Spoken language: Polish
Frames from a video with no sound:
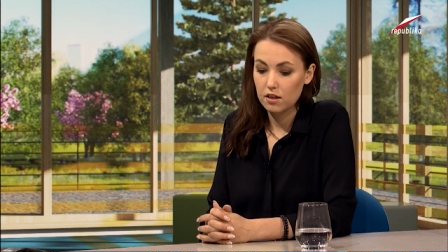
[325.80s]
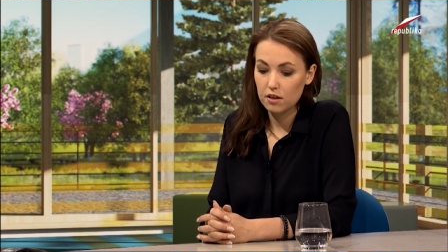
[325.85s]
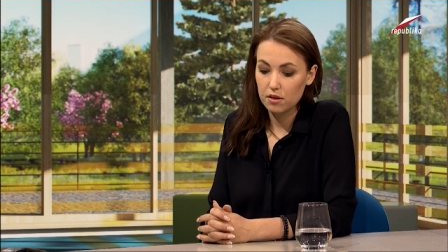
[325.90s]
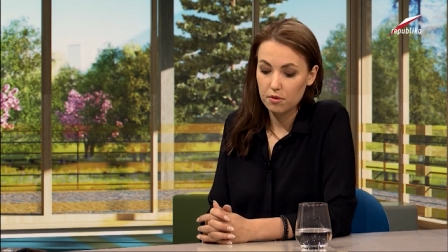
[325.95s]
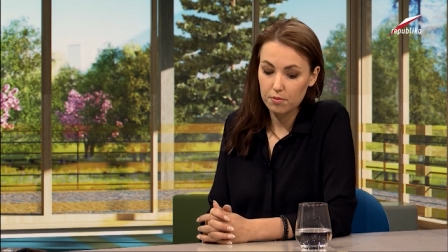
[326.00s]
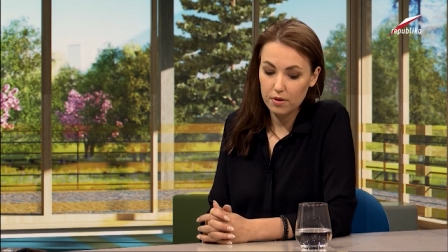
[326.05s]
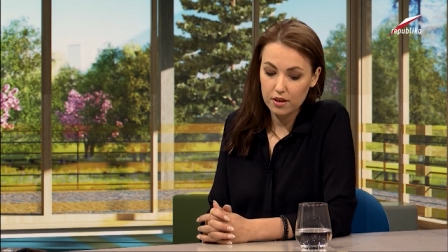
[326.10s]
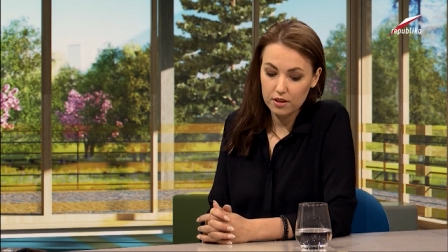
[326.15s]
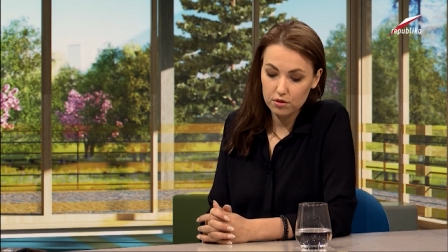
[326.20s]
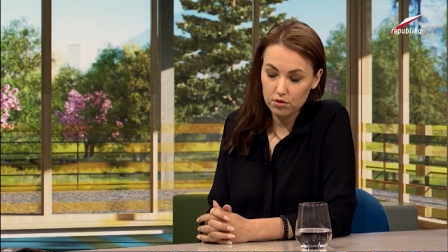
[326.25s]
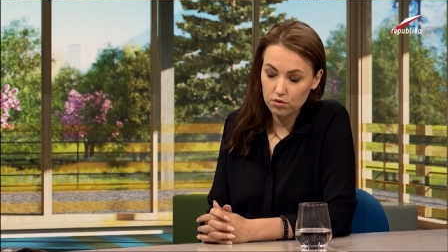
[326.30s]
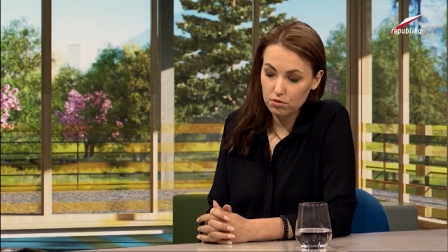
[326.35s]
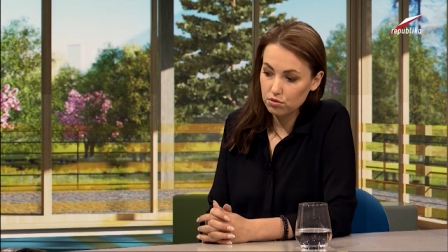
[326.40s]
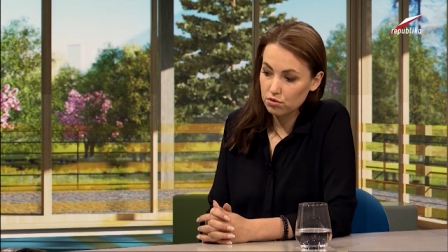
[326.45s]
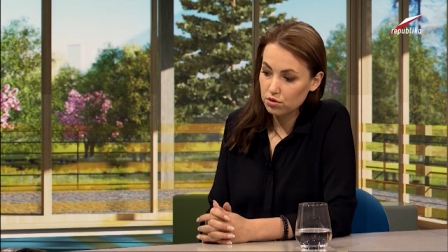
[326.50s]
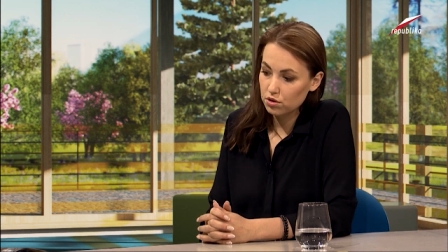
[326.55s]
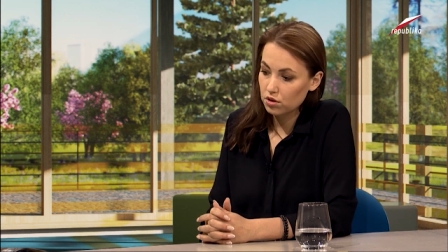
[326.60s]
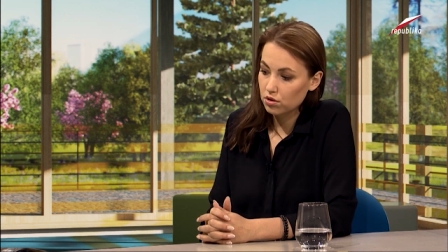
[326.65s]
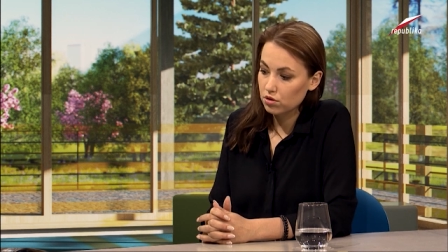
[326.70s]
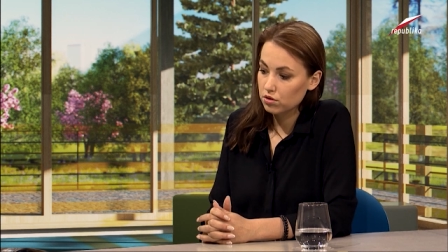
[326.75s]
e, bardzo
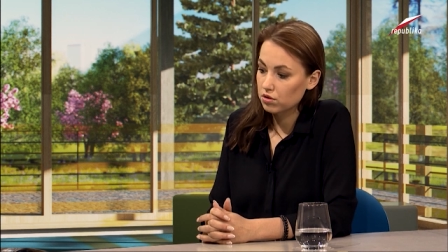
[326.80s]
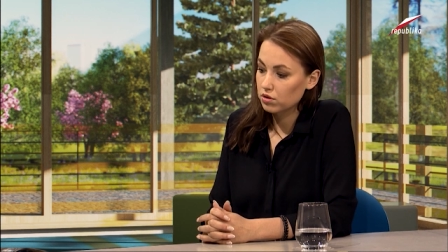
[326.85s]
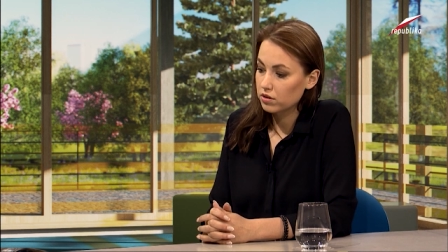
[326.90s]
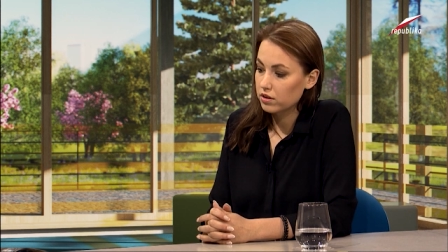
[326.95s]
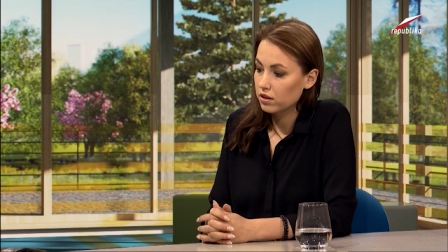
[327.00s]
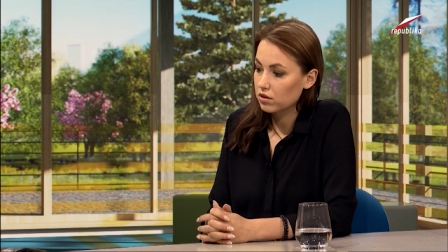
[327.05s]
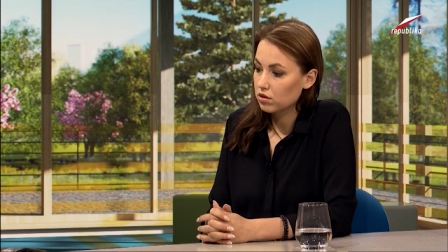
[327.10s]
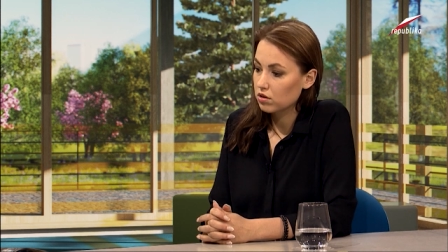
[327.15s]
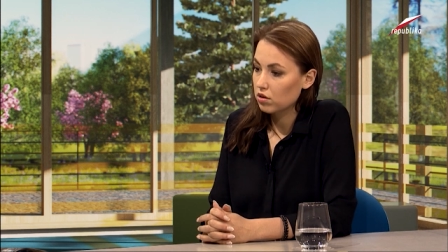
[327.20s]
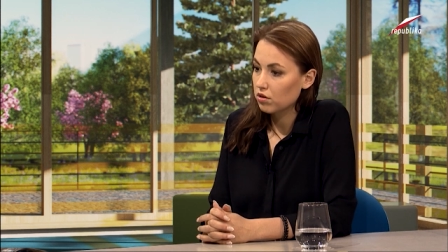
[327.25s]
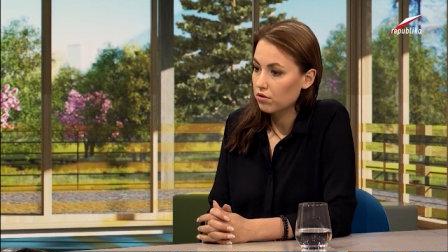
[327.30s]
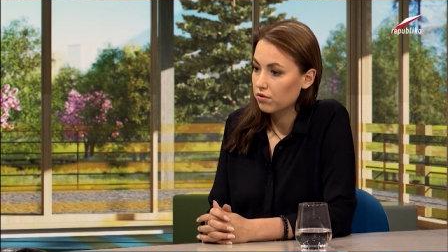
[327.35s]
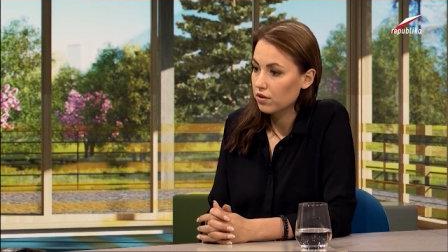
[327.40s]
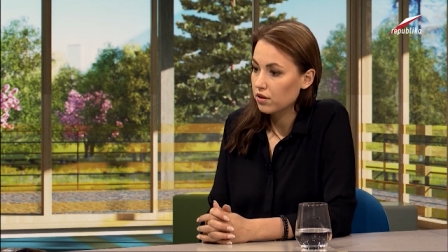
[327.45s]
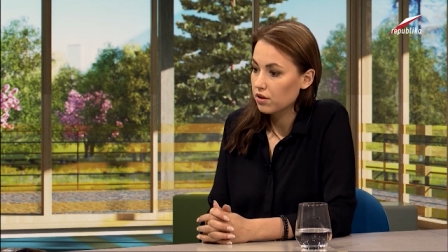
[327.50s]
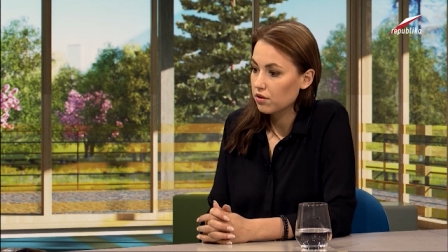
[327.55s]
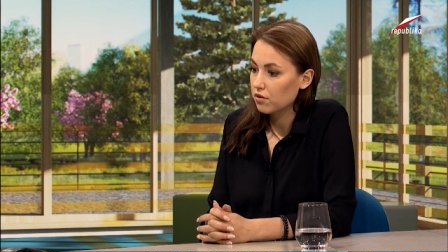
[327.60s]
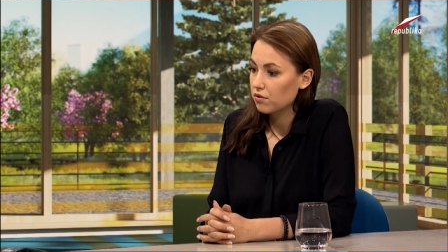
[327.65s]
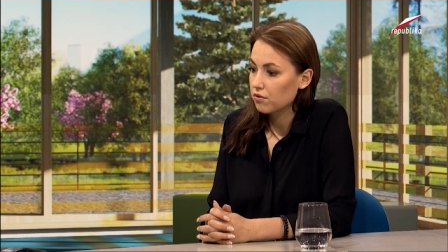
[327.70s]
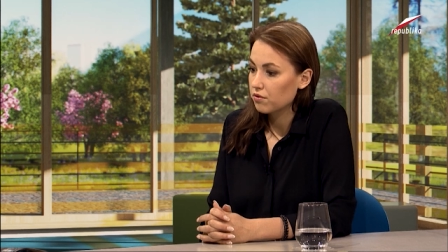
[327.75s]
dużo
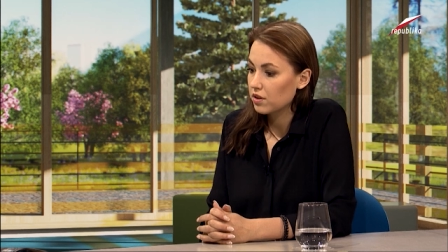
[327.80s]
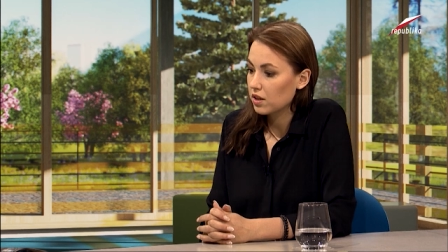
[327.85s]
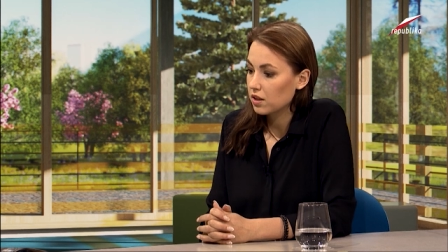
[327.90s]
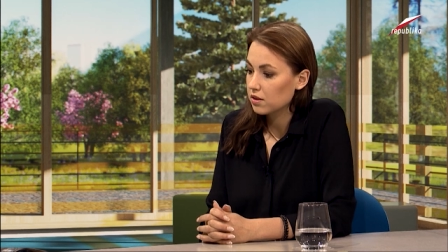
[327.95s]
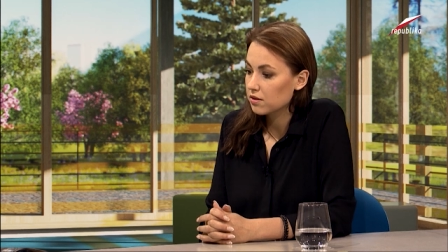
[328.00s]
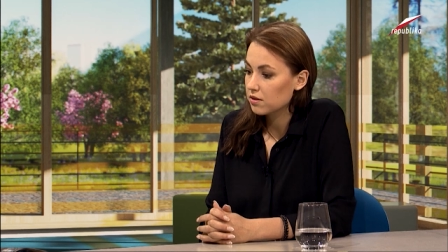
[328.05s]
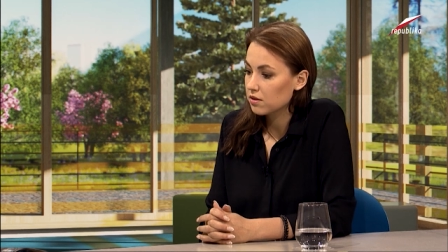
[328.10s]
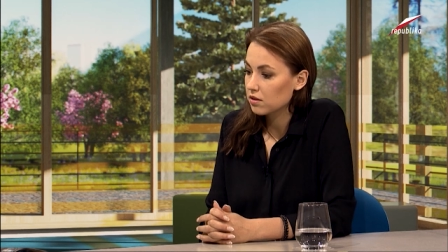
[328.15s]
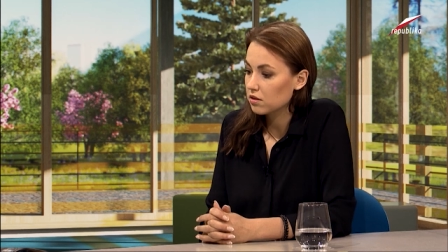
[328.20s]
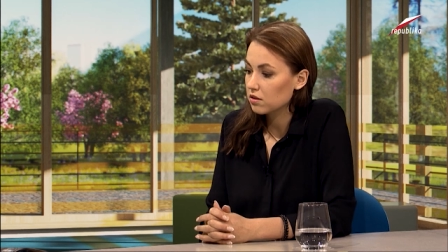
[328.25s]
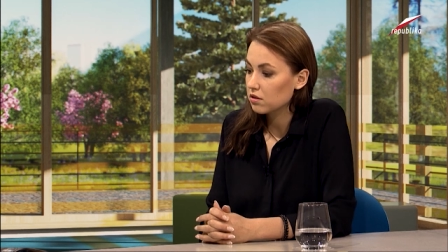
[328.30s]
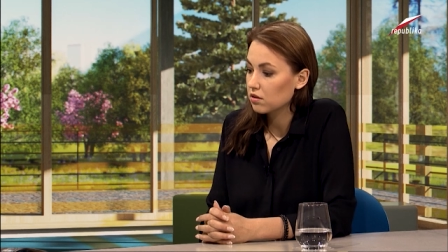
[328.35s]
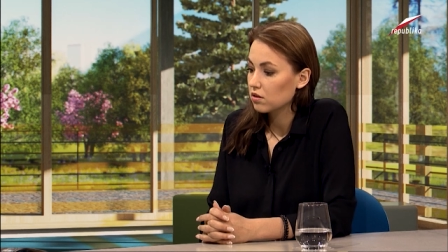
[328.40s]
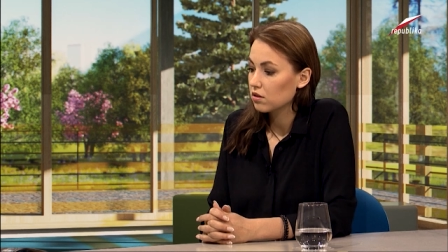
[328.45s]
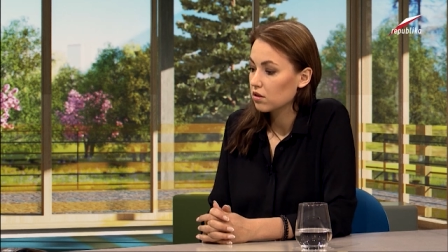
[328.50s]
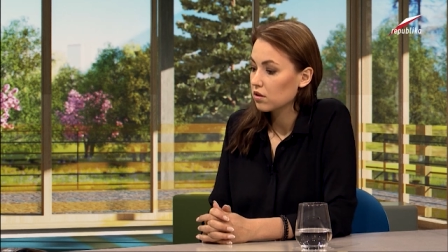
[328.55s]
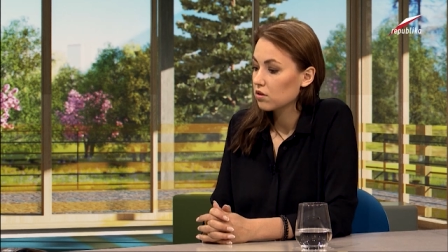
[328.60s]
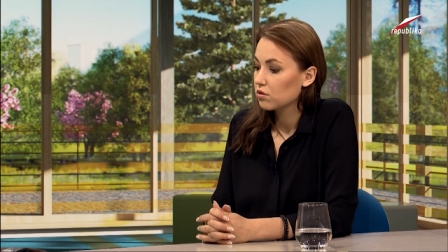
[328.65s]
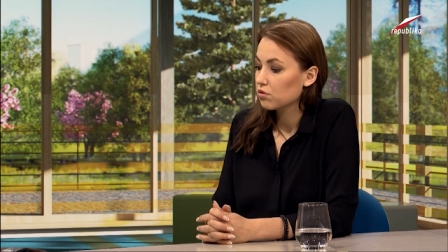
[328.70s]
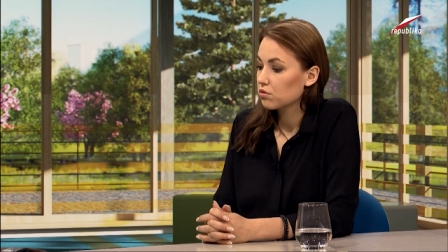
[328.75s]
dodatkowej wiedzy
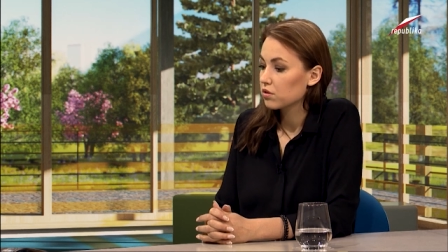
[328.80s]
mhm.